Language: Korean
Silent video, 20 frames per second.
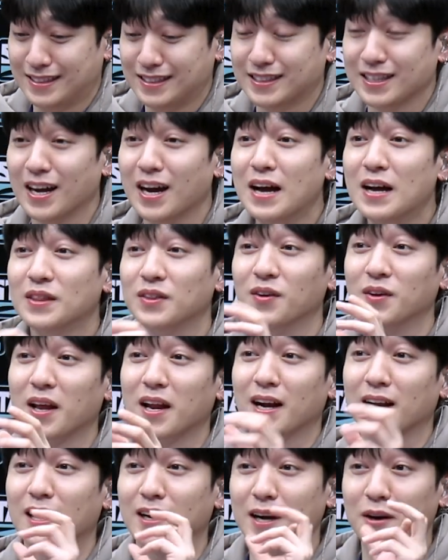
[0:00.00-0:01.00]
진짜
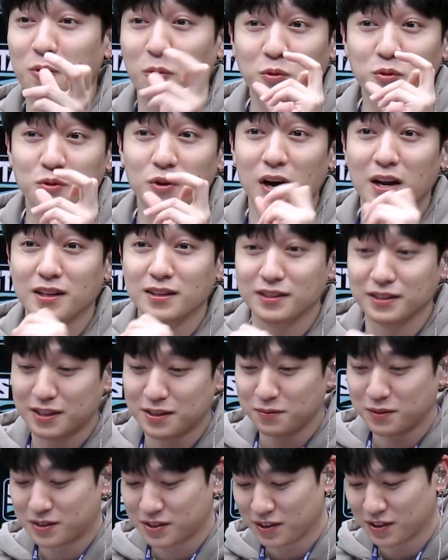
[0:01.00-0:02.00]
너네랑 약간 공유하는
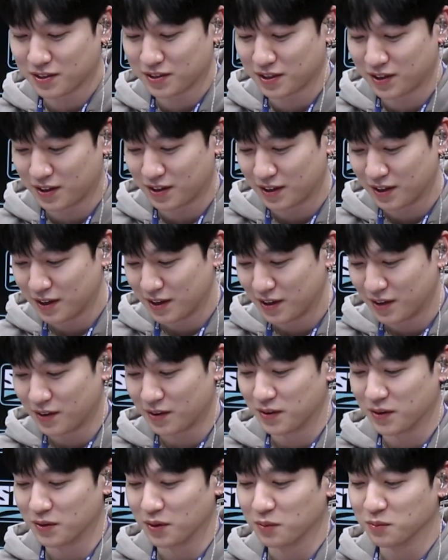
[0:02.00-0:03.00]
느낌이 들어서
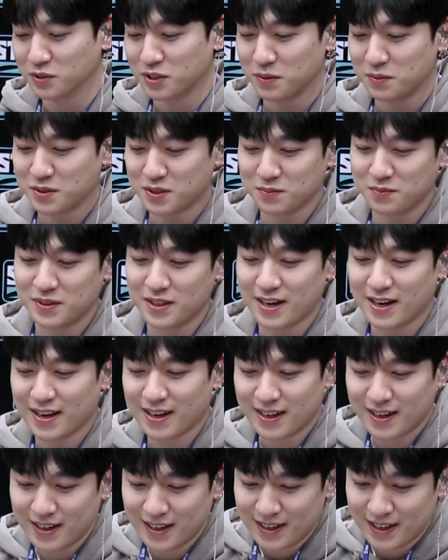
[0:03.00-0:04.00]
어, 너무 재밌습니다.
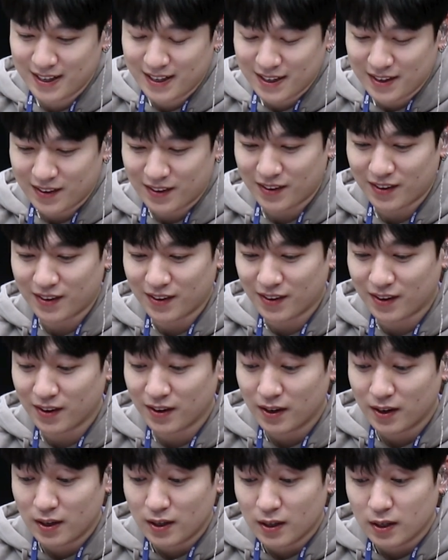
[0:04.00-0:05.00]
어,
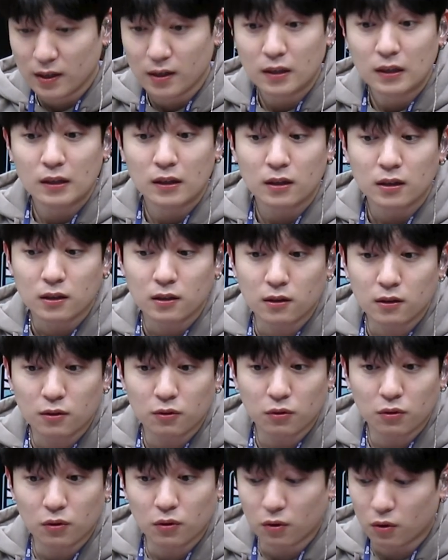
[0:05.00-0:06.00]

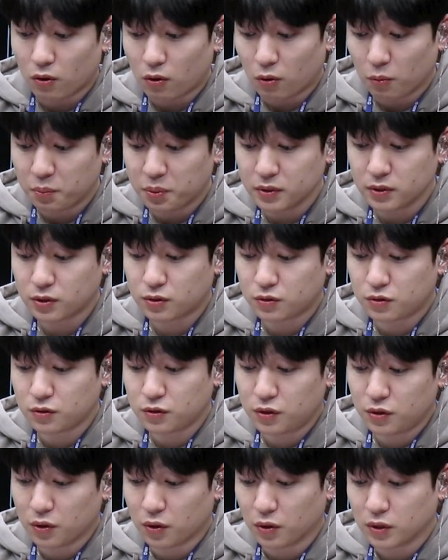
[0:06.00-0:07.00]
그리고 오픈
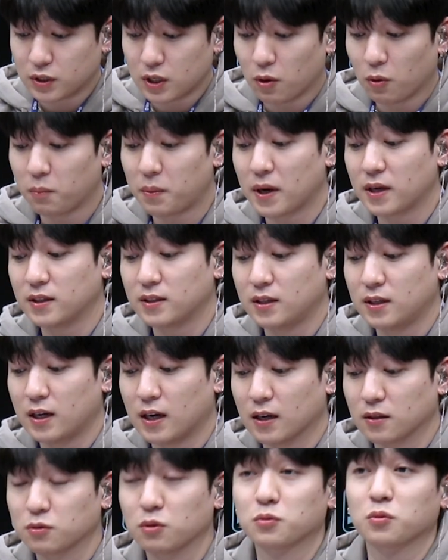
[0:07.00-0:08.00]
스튜디오 이제
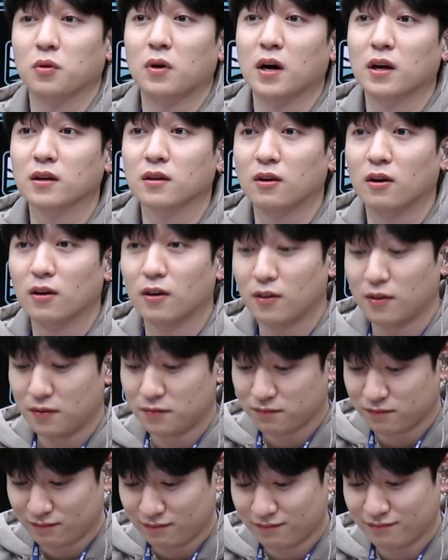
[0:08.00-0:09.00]
호빵이들이랑 소통하는 거.
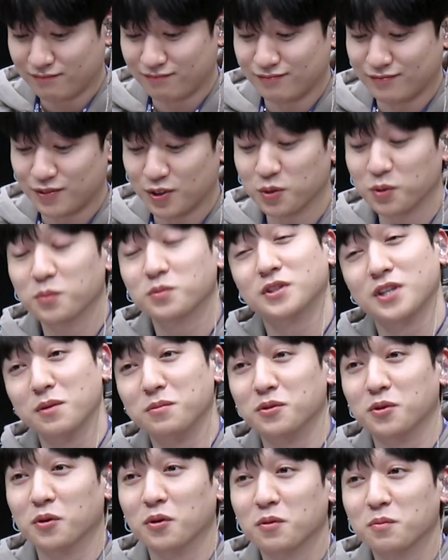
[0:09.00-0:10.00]
음, 요
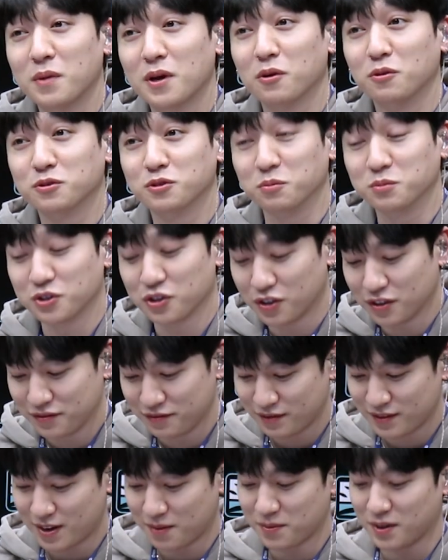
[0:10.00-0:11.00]
재미도 빼놓을 수 없죠.
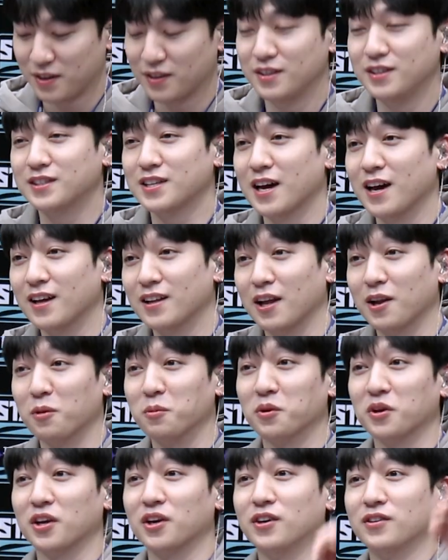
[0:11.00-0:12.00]
한번 인사
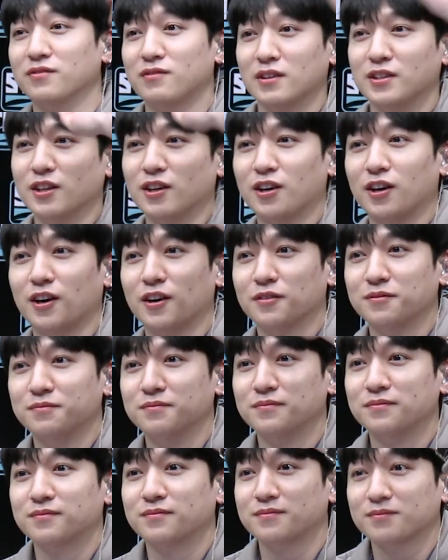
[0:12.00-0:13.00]
나눠볼게요. 안녕!
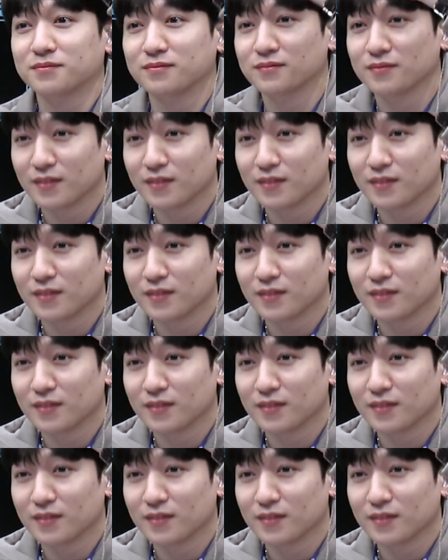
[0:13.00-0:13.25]
안녕!